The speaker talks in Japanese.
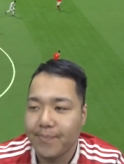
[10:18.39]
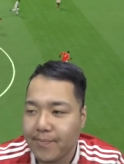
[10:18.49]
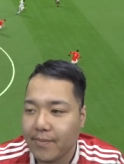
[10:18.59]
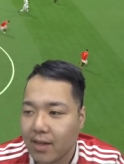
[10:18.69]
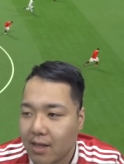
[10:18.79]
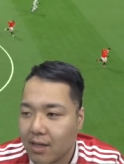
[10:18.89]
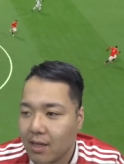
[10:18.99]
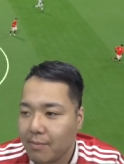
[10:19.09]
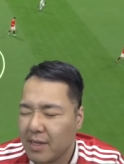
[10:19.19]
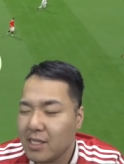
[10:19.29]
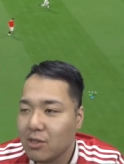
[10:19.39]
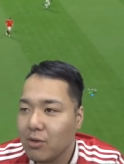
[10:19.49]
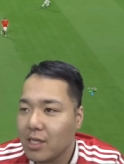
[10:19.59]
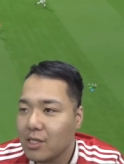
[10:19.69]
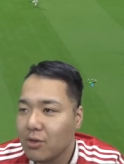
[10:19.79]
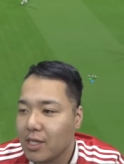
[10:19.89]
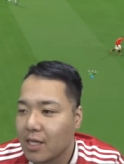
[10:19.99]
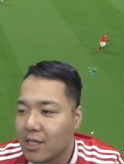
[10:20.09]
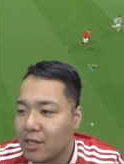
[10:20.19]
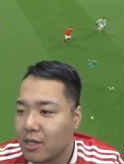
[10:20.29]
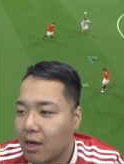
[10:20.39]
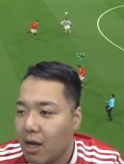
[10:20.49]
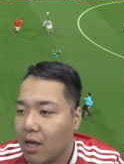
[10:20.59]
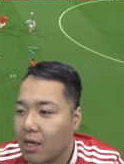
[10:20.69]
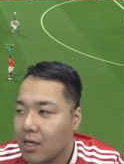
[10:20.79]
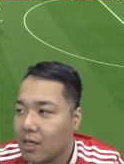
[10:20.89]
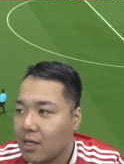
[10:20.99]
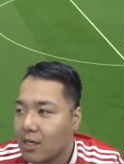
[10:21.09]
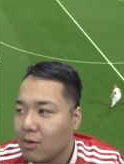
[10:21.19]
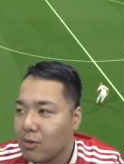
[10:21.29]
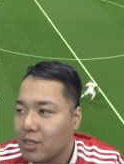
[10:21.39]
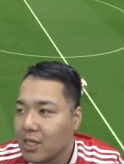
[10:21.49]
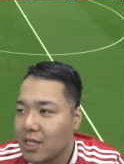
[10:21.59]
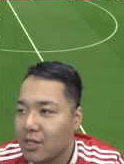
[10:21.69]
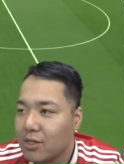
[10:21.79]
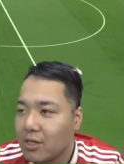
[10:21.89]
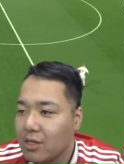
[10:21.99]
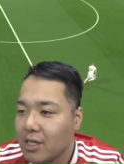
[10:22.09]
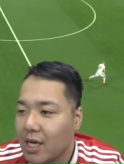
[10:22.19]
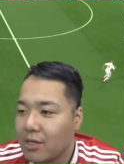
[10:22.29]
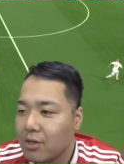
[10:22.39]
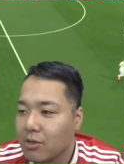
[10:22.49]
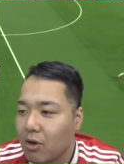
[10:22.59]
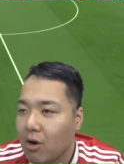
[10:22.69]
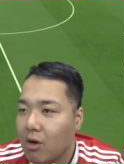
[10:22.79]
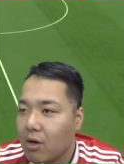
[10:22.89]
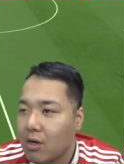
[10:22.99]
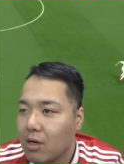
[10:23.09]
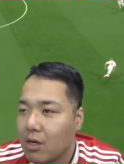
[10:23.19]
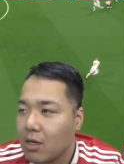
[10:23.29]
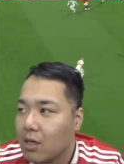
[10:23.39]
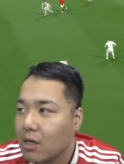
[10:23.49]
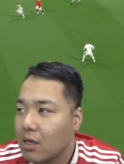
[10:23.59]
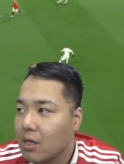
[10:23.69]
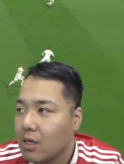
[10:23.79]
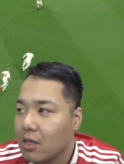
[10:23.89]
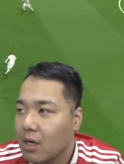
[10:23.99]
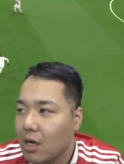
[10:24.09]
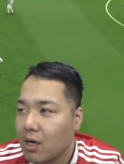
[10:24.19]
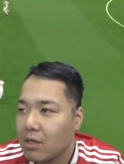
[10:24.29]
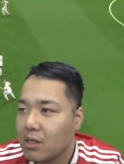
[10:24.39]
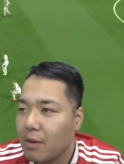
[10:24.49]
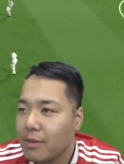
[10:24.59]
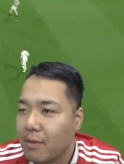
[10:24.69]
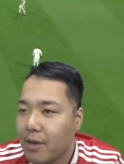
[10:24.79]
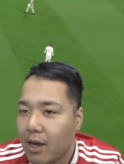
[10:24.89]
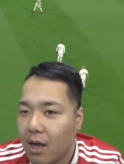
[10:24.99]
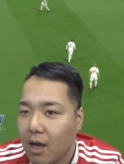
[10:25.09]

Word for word: うん。急いで急いでやってる。こっちはじゃあゆっくりやるよと。あ、ダメダメ。